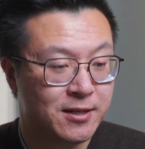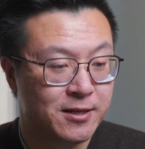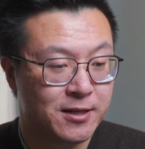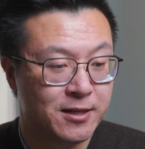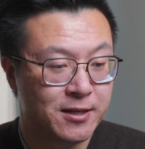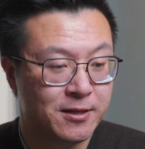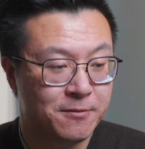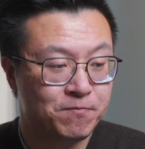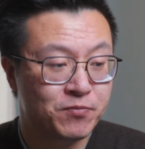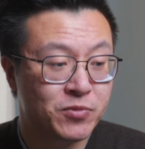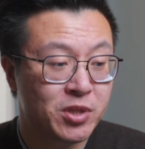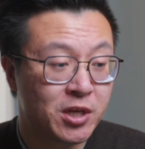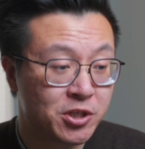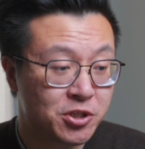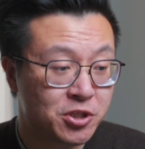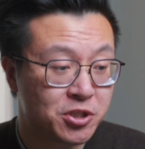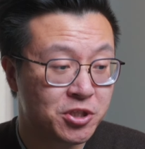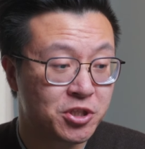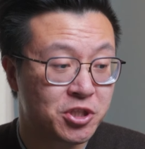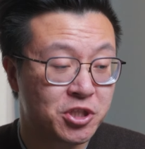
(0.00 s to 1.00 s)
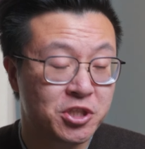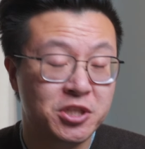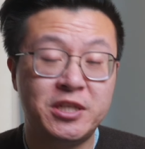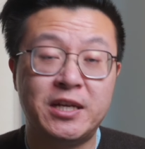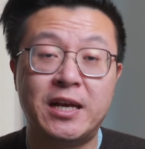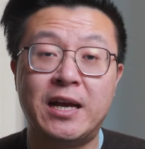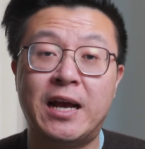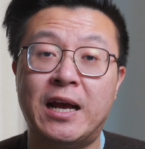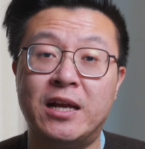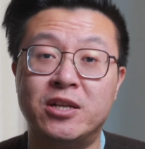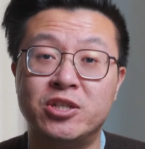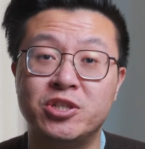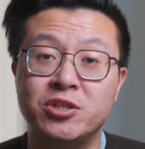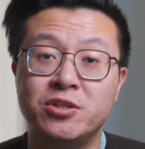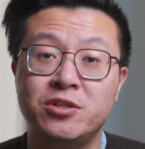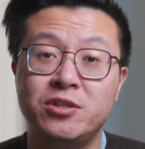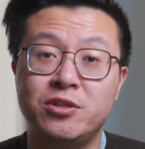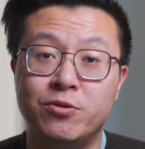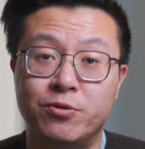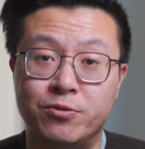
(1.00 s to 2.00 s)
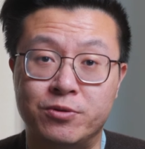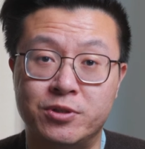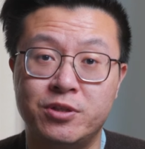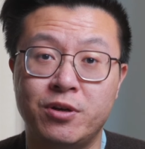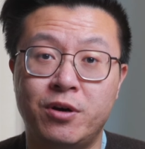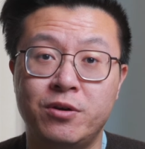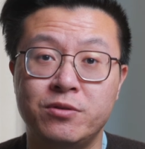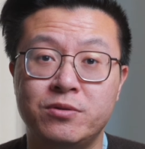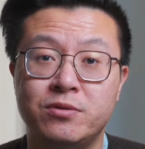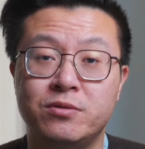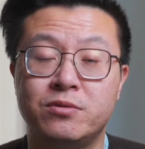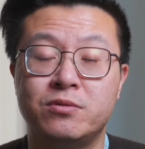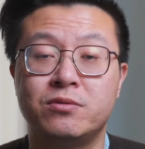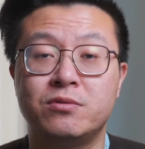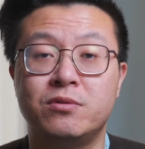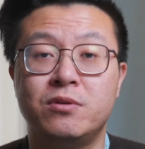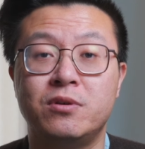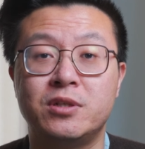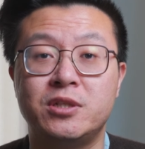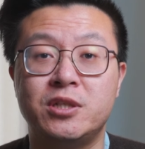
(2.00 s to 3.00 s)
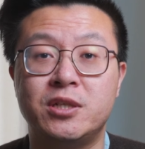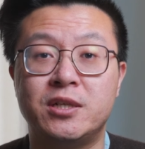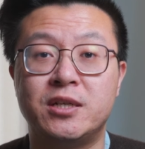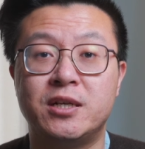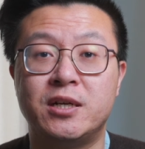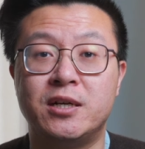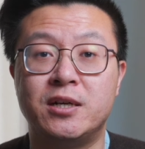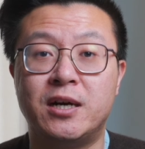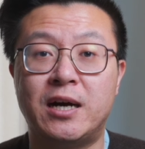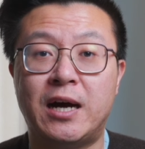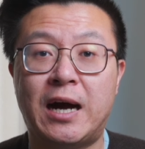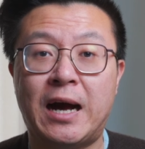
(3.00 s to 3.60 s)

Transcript: 呃，但是之前还是有消息说这个